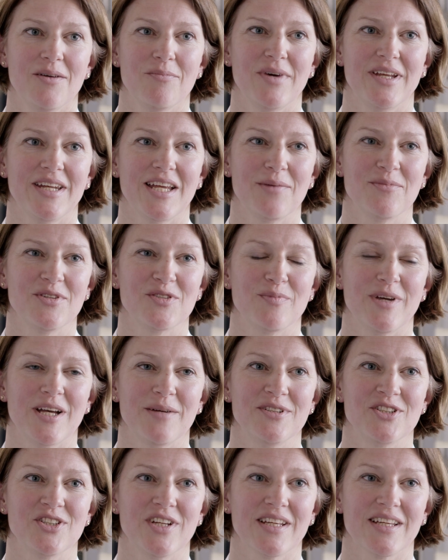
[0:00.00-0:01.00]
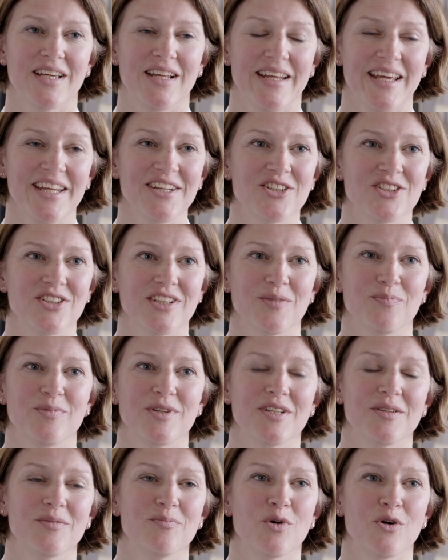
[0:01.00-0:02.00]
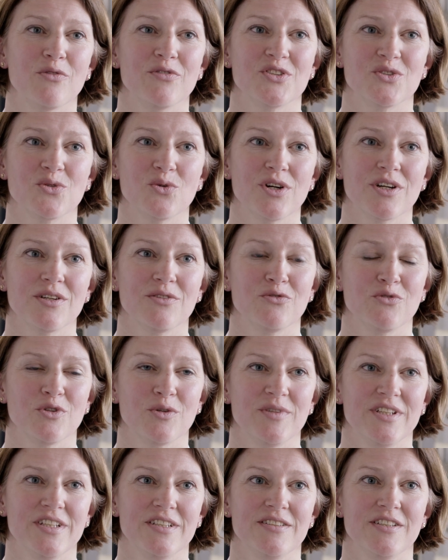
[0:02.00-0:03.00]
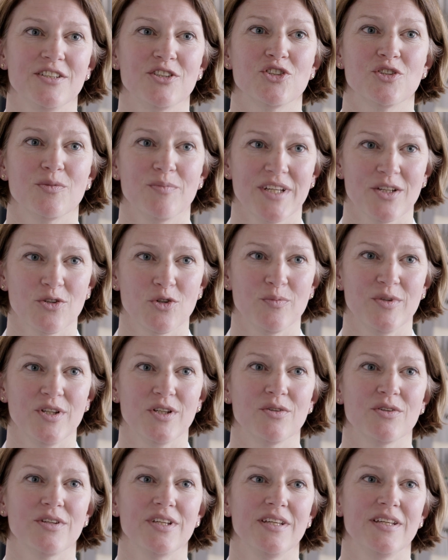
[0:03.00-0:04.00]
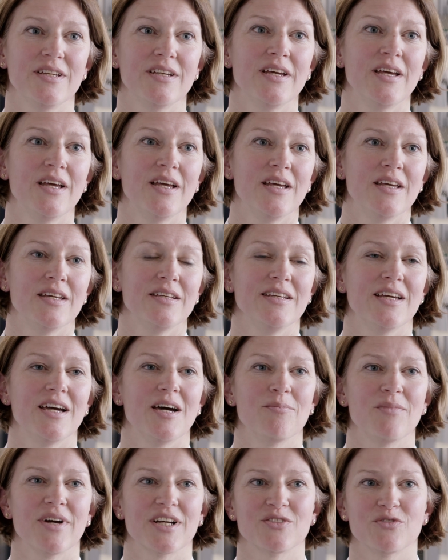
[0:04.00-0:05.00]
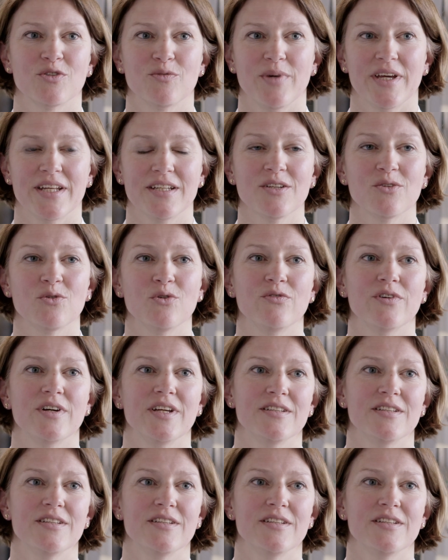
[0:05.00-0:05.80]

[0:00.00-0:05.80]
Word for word: Mein Name ist Bärbel Stecher-Letsch. Ich bin Professorin für medizinische Mikrobiologie hier am Max von Pettenkofer